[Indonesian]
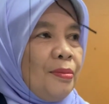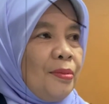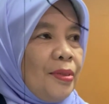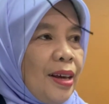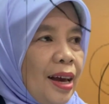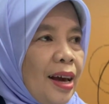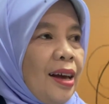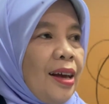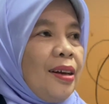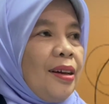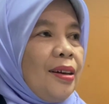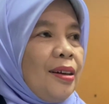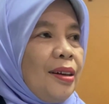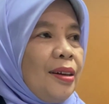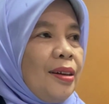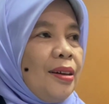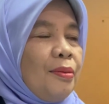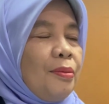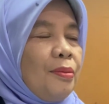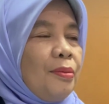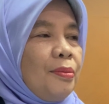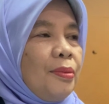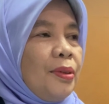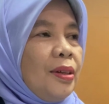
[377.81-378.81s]
Ya.
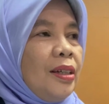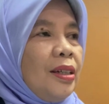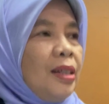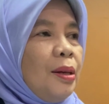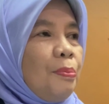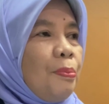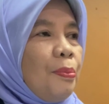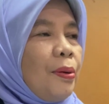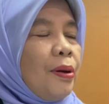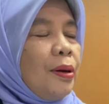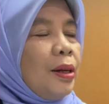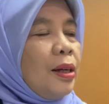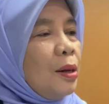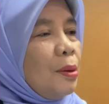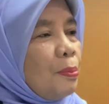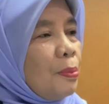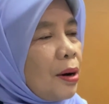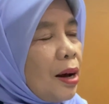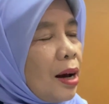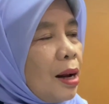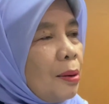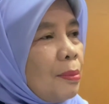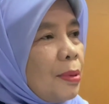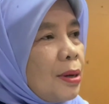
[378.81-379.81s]
Ini ini
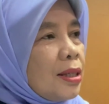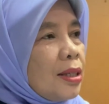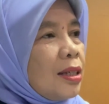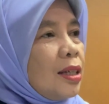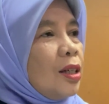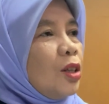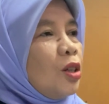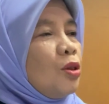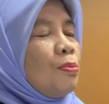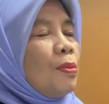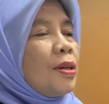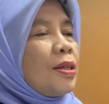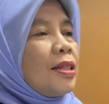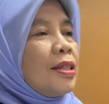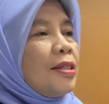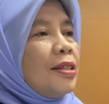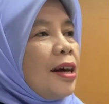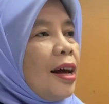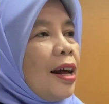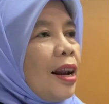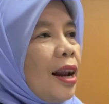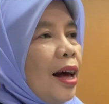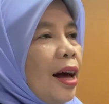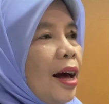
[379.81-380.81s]
perkara masih hidup, masih
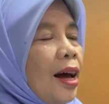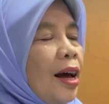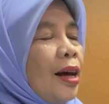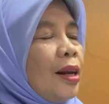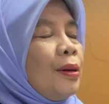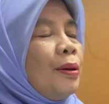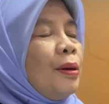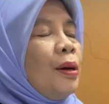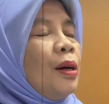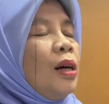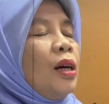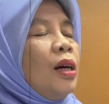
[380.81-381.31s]
jalan.